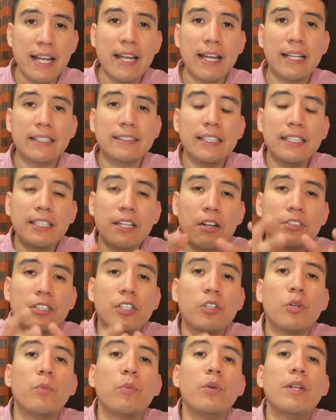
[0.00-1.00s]
Ese dinero
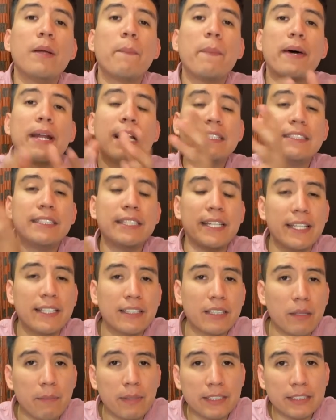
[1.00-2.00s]
se acumula para el
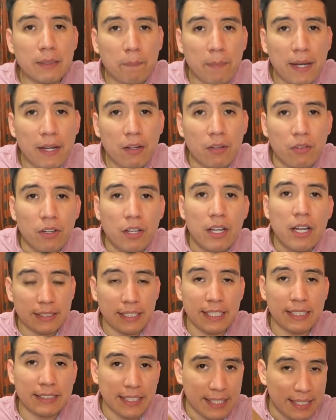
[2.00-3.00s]
siguiente mes de pago.
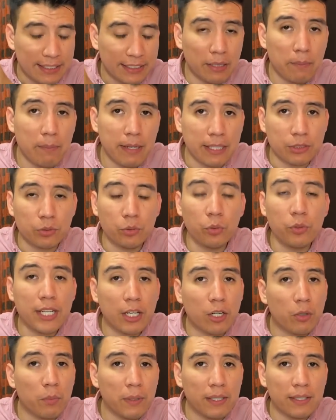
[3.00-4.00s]
Y si en este mes tú
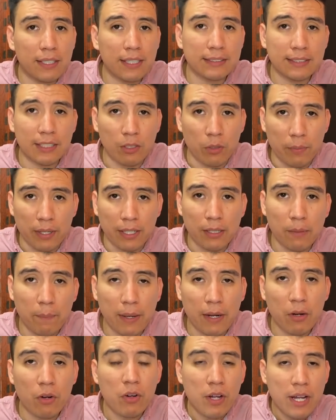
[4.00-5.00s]
ya completaste el umbral de
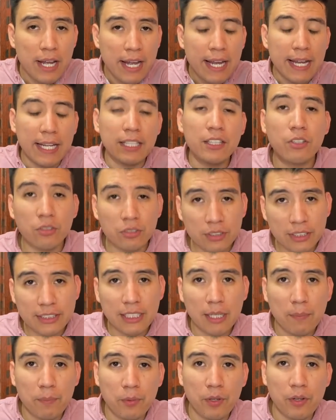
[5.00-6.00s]
pago, entonces
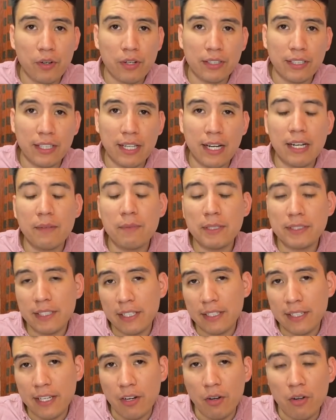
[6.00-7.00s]
ya puedo retirar
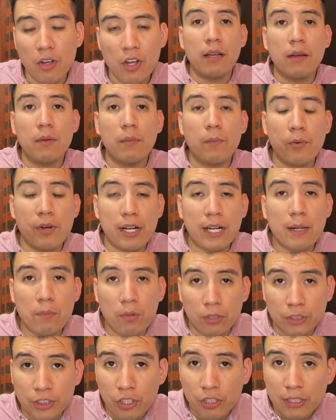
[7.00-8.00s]
ese dinero por
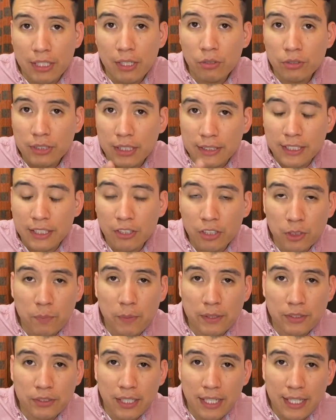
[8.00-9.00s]
ejemplo, si yo tengo 600
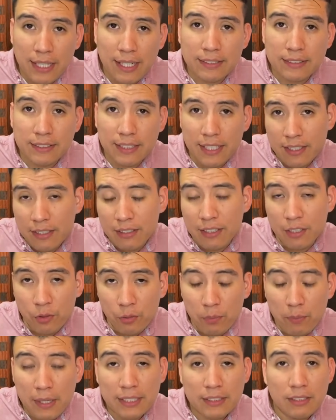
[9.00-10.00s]
pesos de ganancia en
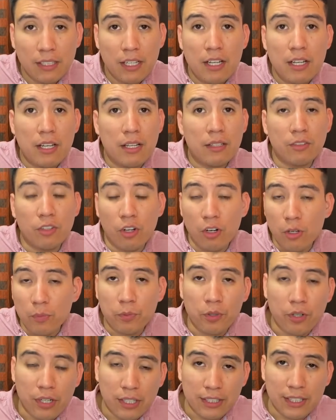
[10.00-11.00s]
un mes, no lo
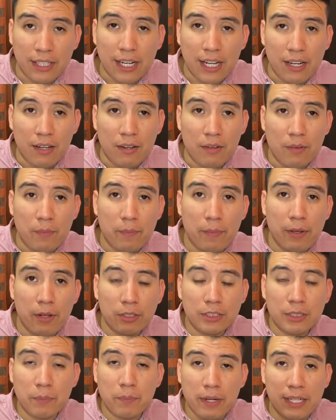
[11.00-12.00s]
puedo retirar.
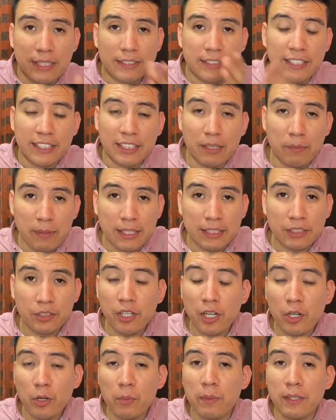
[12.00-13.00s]
Pero si para el siguiente mes yo
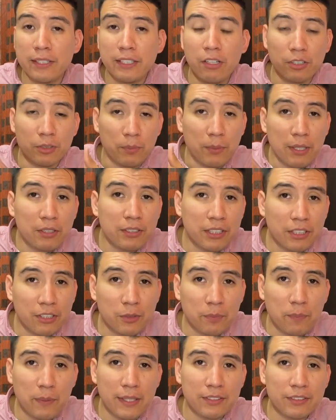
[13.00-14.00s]
ya completé los
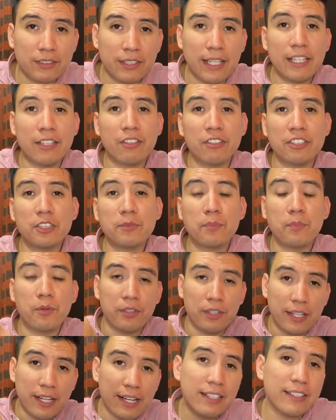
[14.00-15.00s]
1200 pesos, entonces
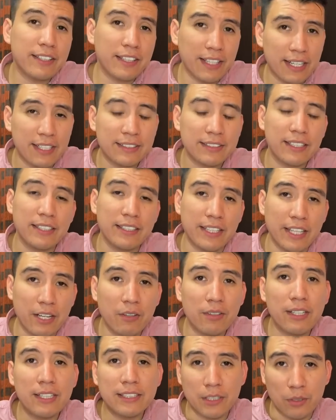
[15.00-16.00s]
podré retirar ese
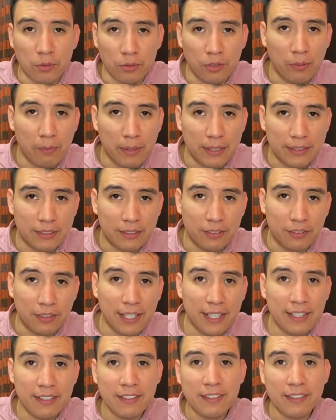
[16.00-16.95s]
dinero en el segundo mes, ¿ok?